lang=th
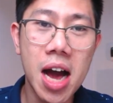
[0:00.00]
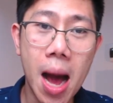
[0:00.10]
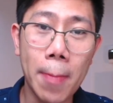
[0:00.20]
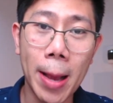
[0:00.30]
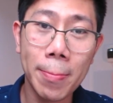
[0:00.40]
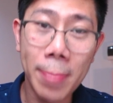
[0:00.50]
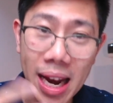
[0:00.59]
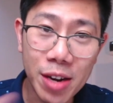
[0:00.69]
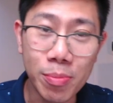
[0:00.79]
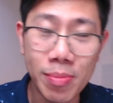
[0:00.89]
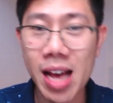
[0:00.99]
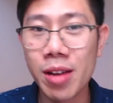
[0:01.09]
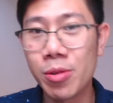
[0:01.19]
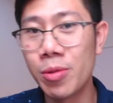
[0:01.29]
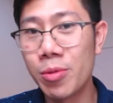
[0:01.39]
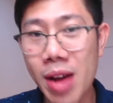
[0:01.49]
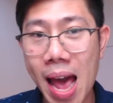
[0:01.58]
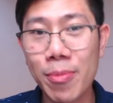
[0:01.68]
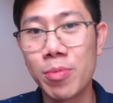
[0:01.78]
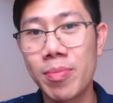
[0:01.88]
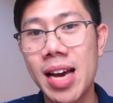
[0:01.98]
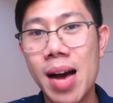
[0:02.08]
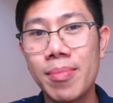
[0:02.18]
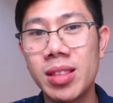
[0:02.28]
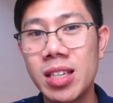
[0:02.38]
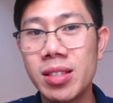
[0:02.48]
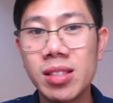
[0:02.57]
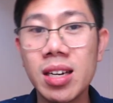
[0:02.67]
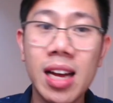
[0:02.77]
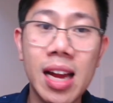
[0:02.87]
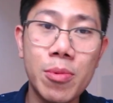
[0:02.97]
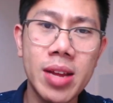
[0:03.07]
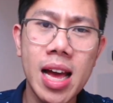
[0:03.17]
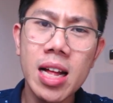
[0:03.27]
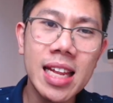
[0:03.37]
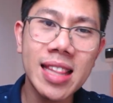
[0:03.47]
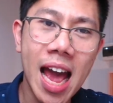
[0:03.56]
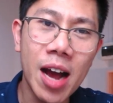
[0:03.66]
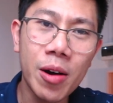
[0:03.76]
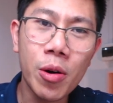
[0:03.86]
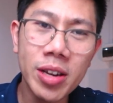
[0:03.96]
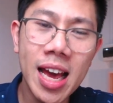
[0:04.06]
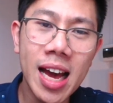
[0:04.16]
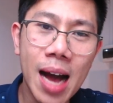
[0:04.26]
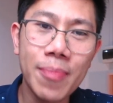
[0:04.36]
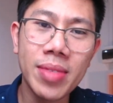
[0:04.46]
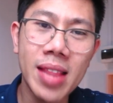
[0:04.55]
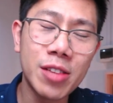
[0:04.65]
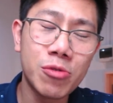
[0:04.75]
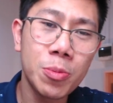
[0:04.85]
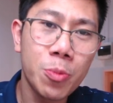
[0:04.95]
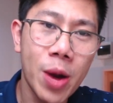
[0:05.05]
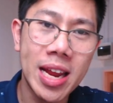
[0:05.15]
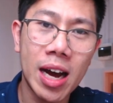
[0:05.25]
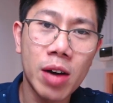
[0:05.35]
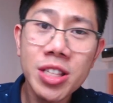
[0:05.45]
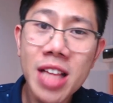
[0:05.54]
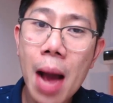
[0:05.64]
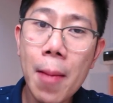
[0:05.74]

อพาร์ตเมนต์ถูกไหม โรงแรมถูกไหมครับ ชื่อตึกอะไรพวกนี้แต่คนนี้ครับ นายดูรันเบรนเนี่ยเขาสร้าง